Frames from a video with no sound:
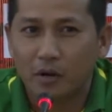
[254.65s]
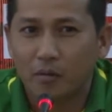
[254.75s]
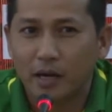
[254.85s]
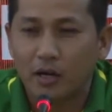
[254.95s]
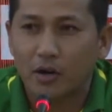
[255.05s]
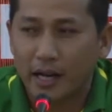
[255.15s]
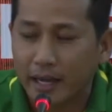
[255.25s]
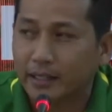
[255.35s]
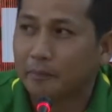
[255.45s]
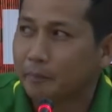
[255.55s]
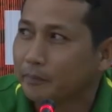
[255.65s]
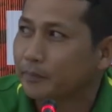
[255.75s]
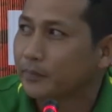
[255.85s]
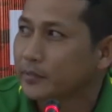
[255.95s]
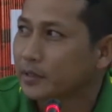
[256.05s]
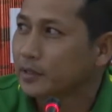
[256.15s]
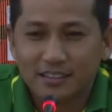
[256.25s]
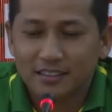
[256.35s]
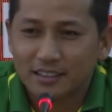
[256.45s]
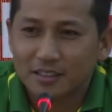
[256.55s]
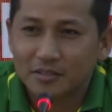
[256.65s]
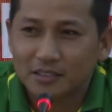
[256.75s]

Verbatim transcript: ของบางกอกกัดครับ ก็